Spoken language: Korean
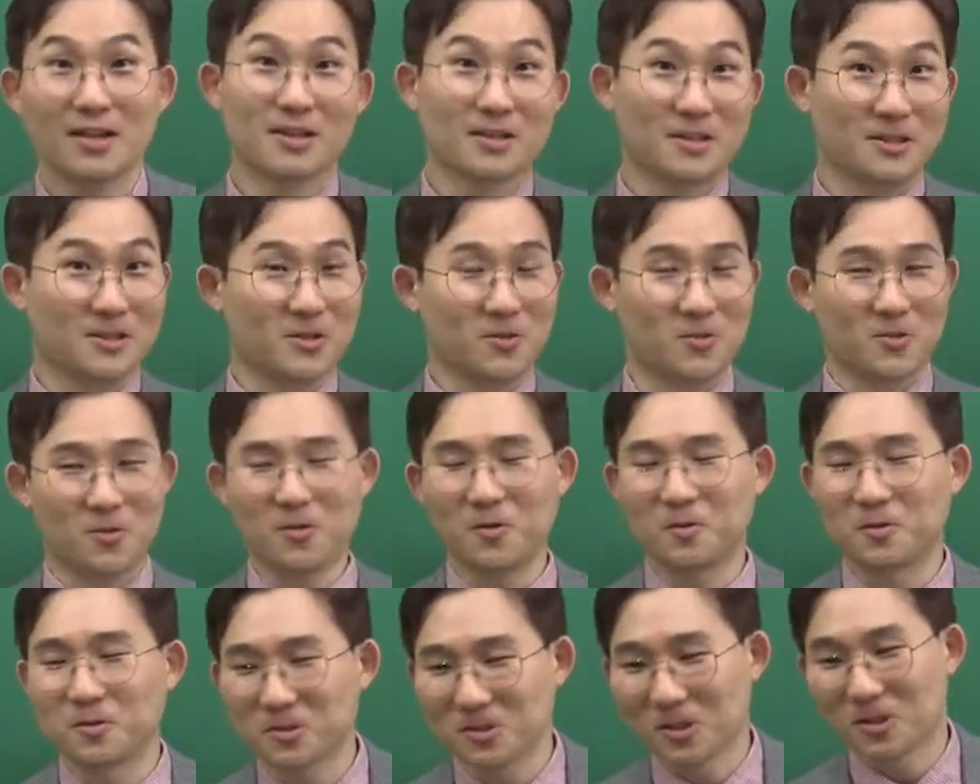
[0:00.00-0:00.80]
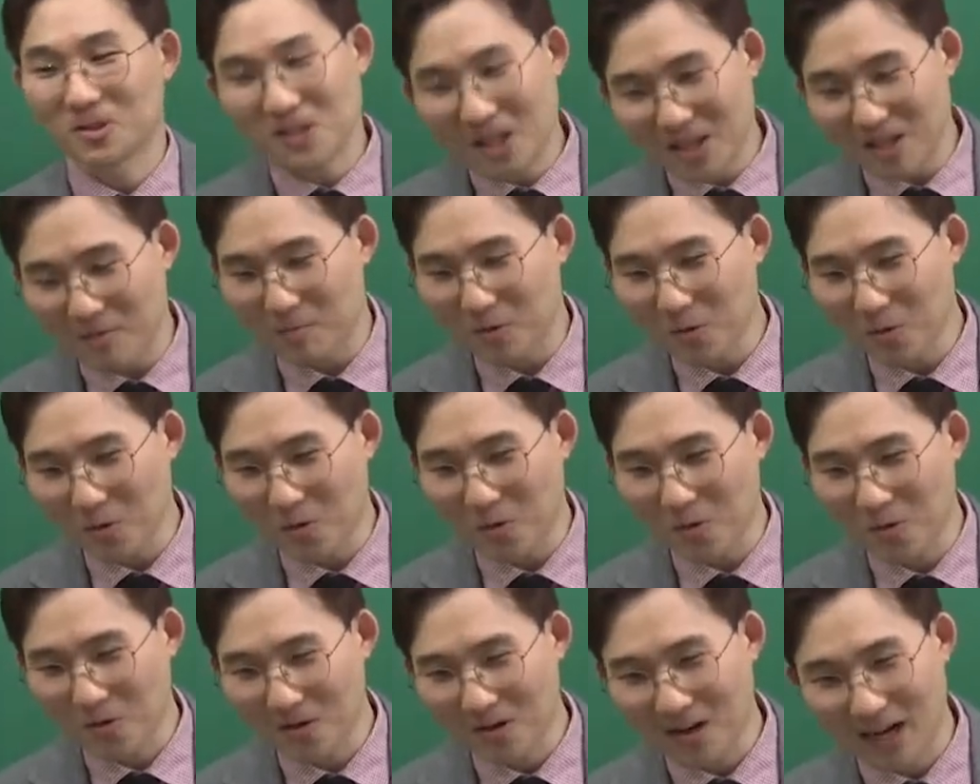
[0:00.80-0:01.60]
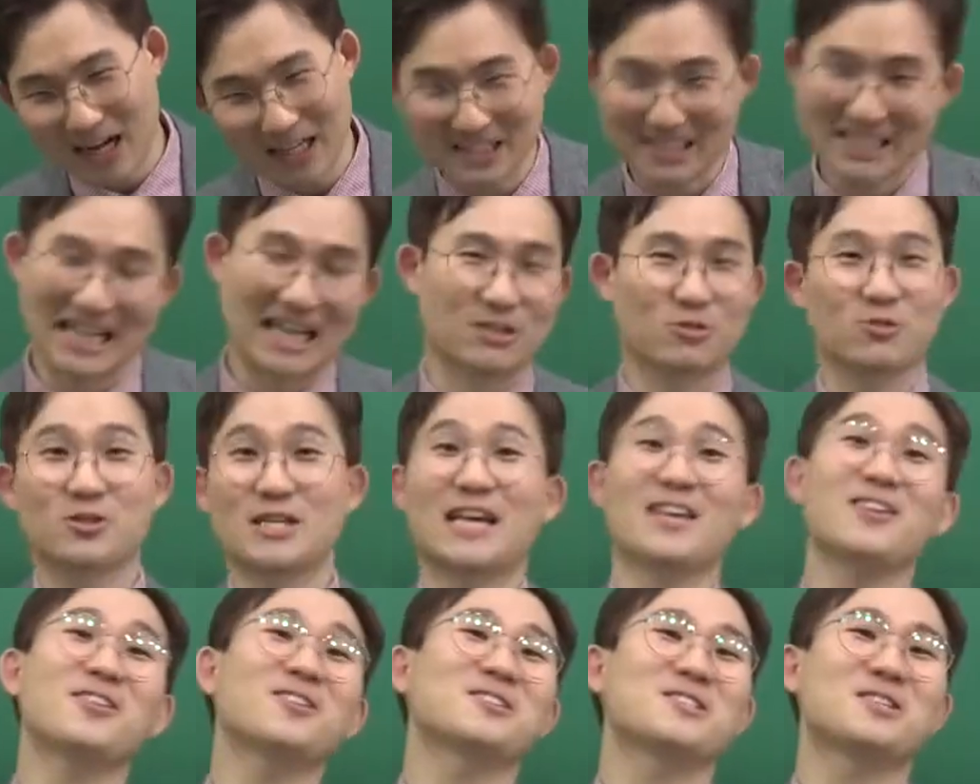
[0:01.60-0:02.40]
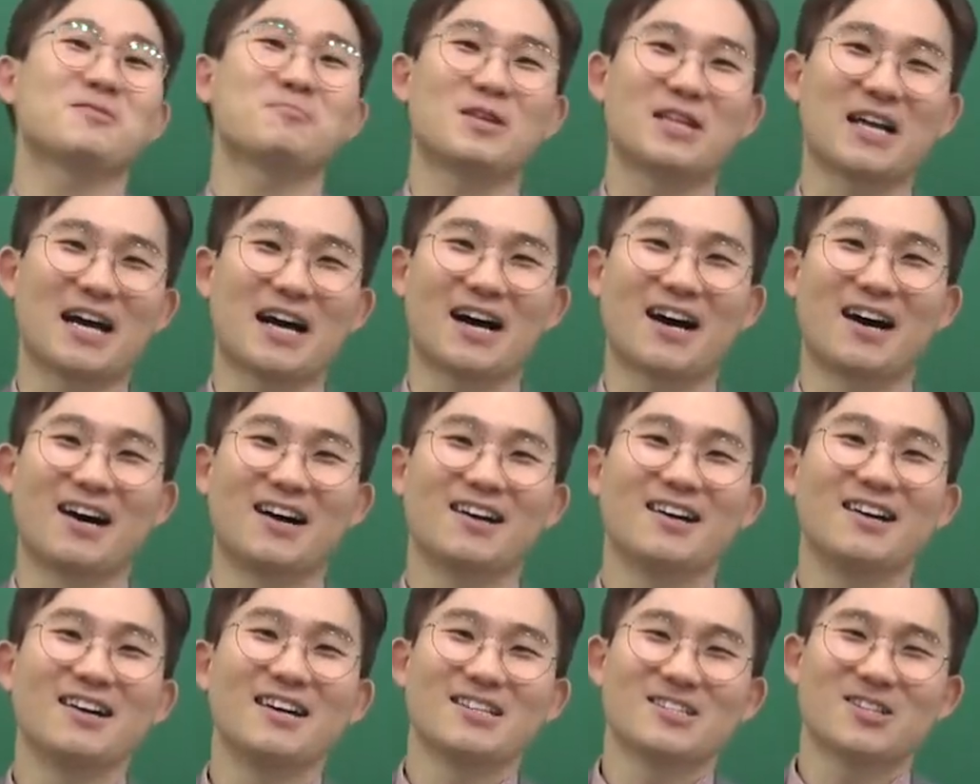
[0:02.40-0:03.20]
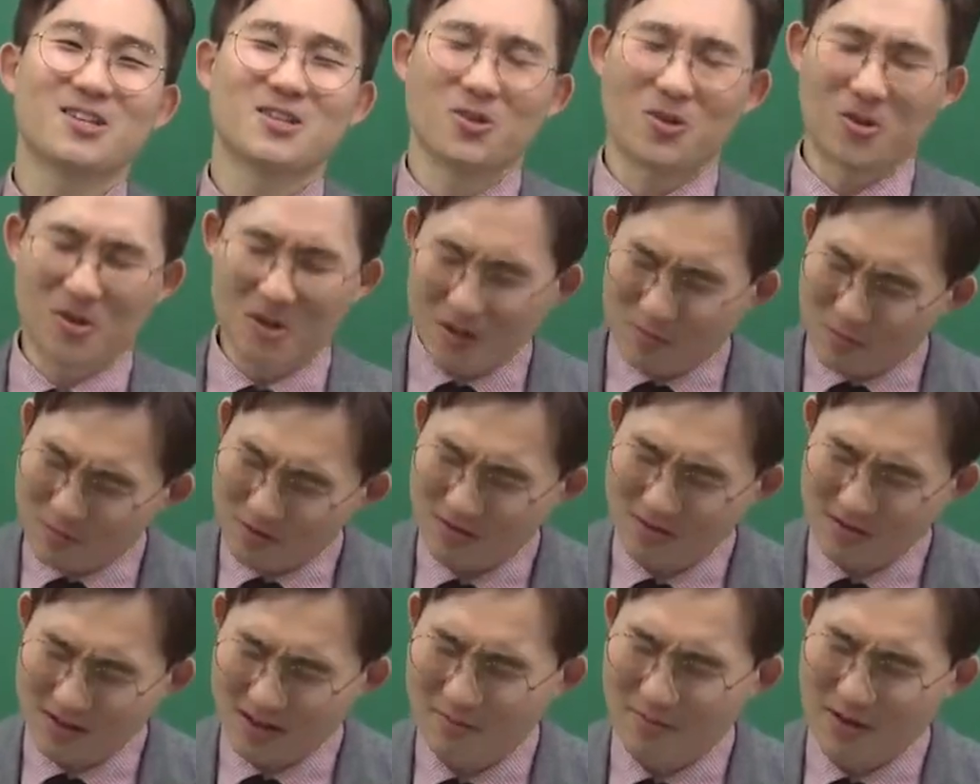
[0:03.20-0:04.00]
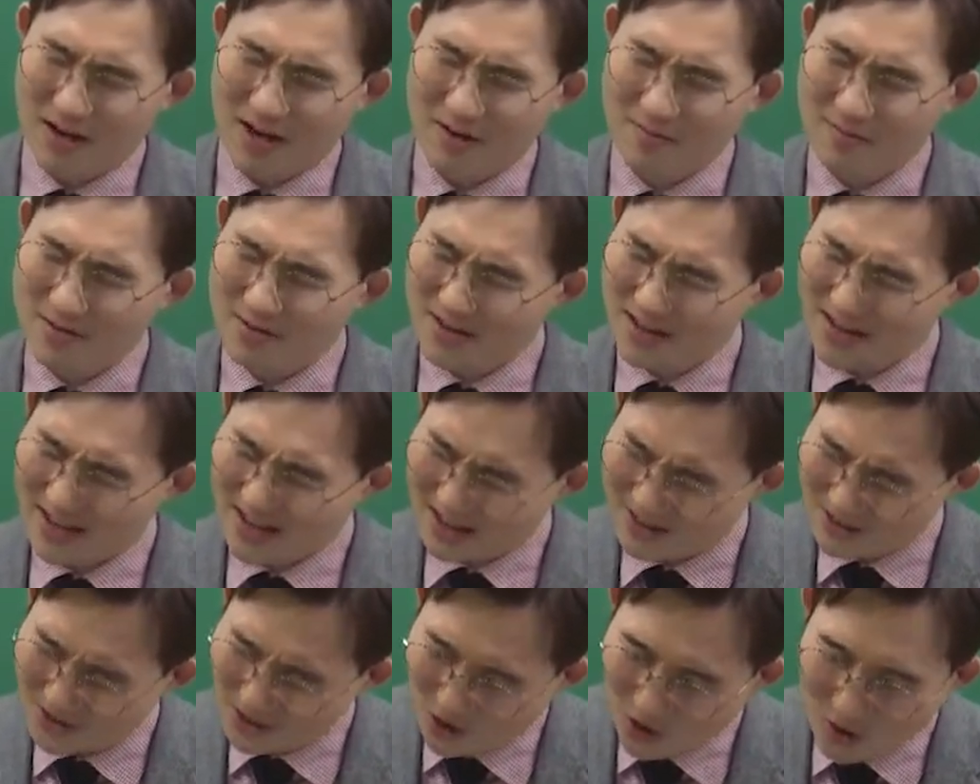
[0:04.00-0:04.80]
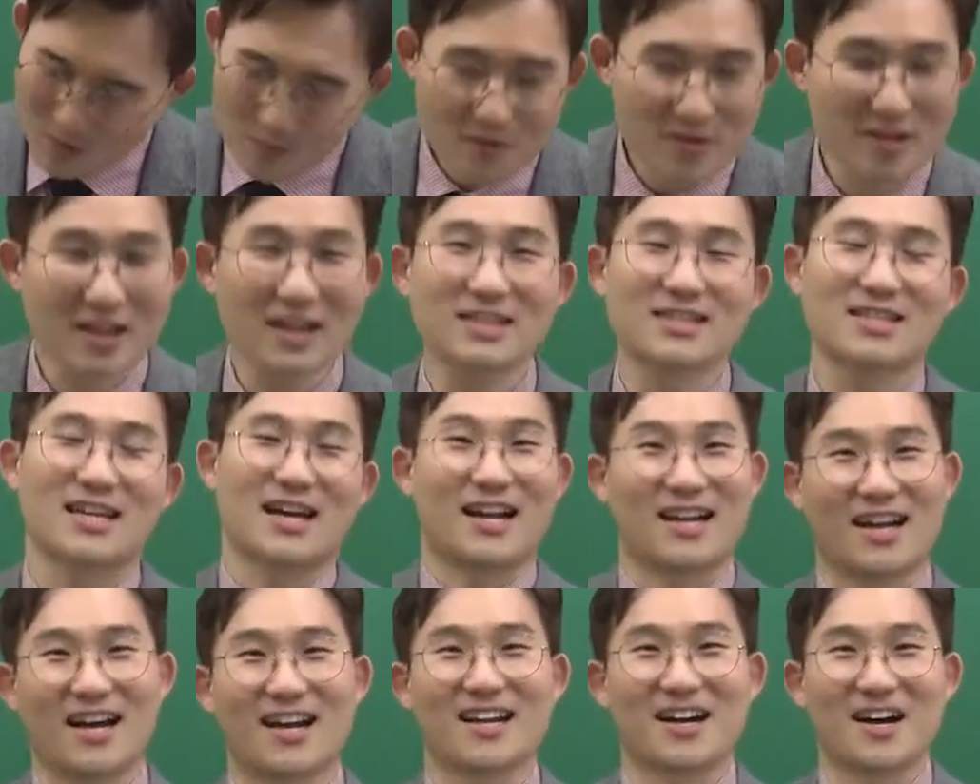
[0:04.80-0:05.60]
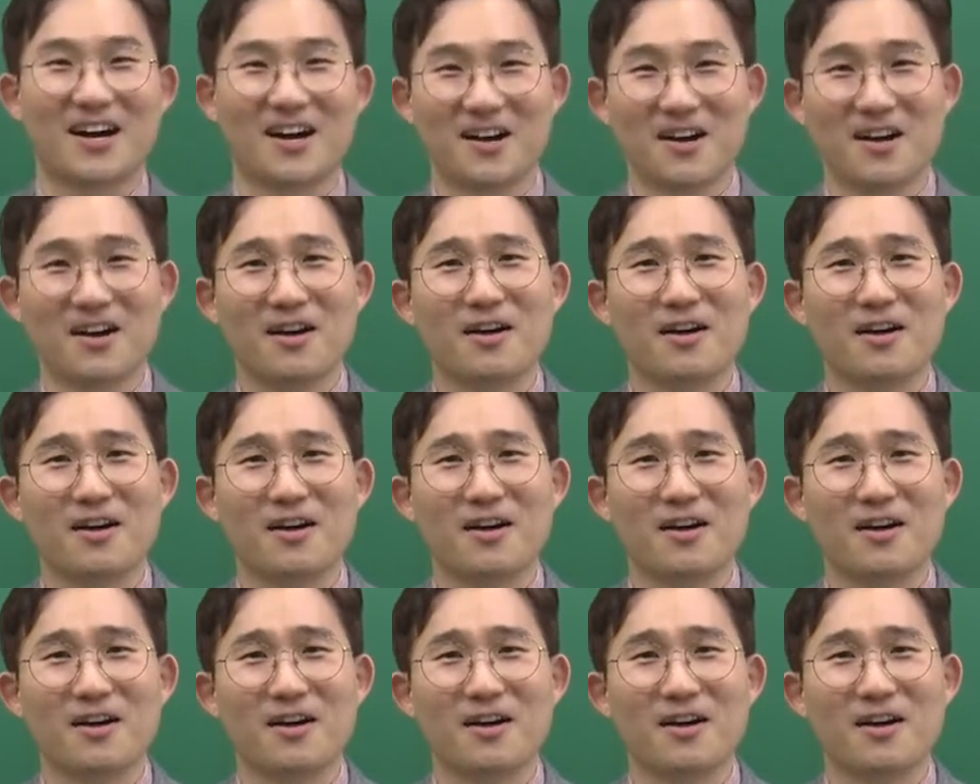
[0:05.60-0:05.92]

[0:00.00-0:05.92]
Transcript: 그리고 선생님도 재수생이었습니다. 그래서 여러분들의 마음을 내가 너무나 잘 알아.